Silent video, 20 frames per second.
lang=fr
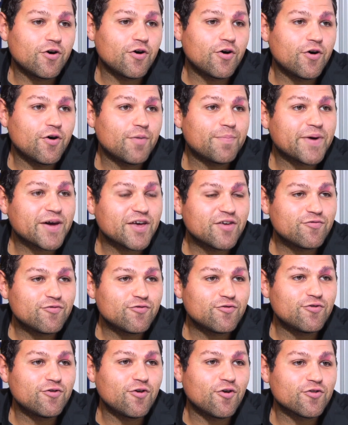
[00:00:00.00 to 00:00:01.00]
euh,
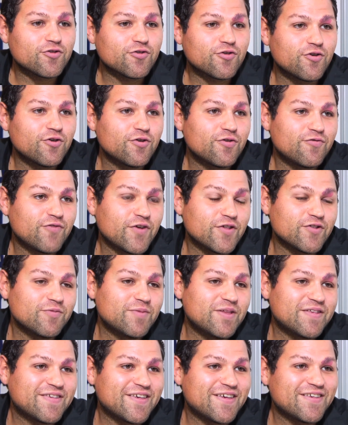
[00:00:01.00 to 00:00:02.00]
prévues entre fin
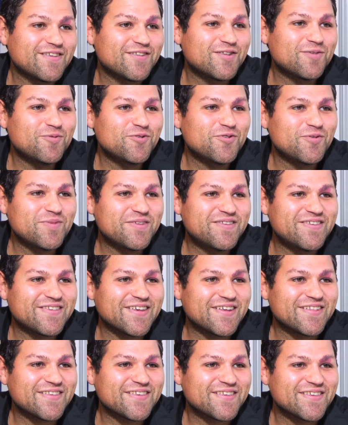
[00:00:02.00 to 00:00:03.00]
2016 et début
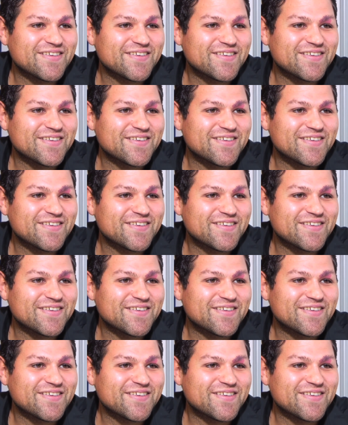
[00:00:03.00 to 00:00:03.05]
2017.